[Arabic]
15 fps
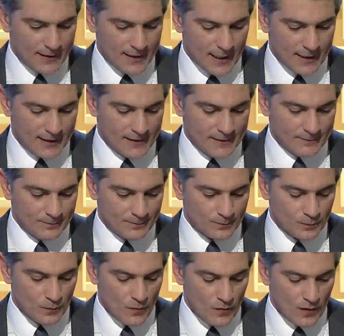يعني
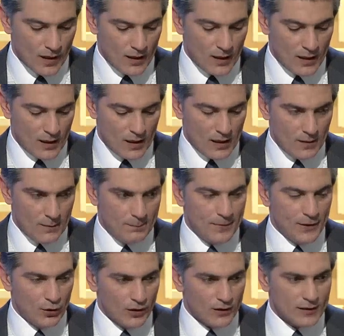
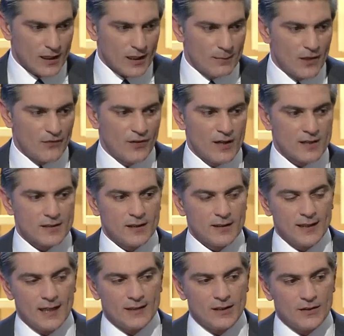بنقطة قبل الفاصل
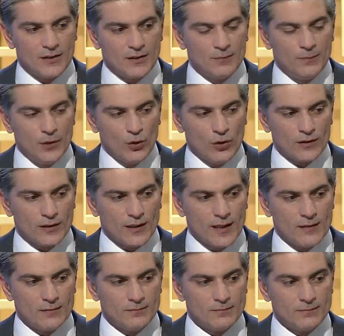تحدثت
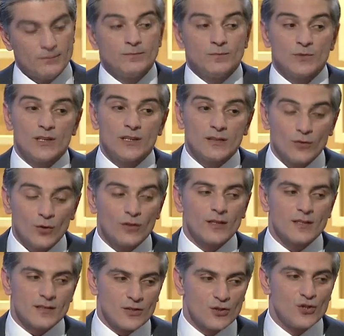بنقطة قلت نقطة
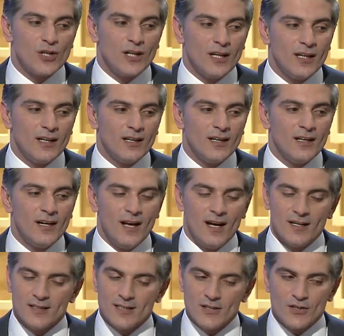سجلها
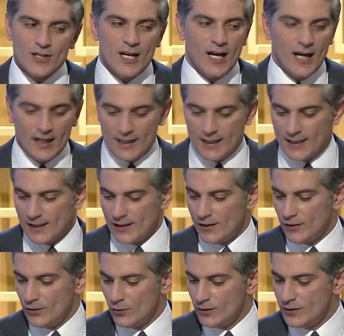نعم. سجلها علي
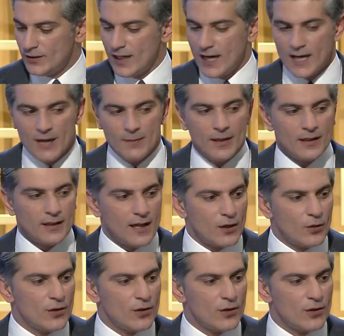نعم. وانتهينا بالكرخ